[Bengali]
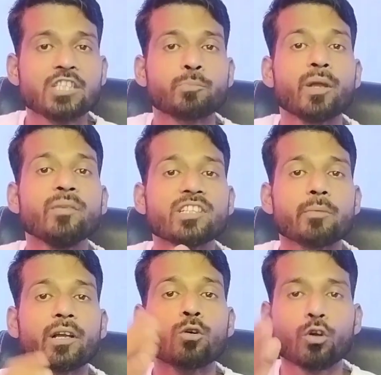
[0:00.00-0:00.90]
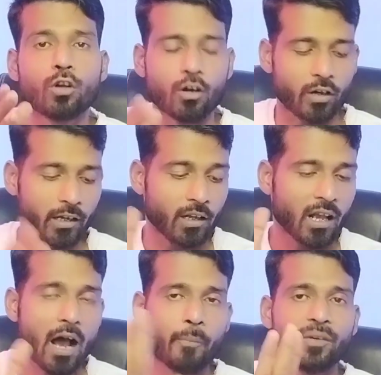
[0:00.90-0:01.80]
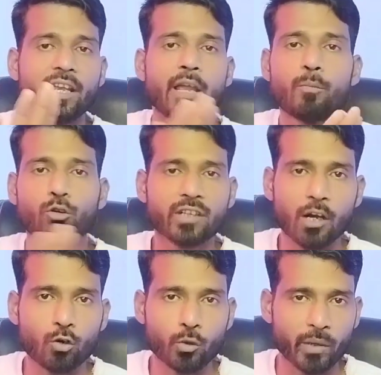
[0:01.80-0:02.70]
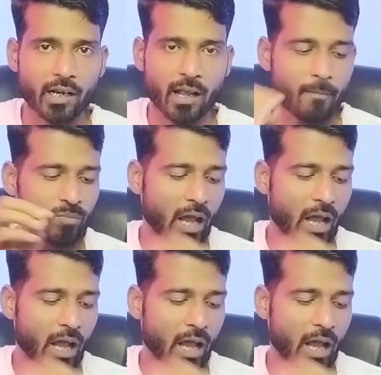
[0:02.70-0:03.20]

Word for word: স্প্যাম হিসেবে গণ্য করে আপনি এই ভুলটা করবেন না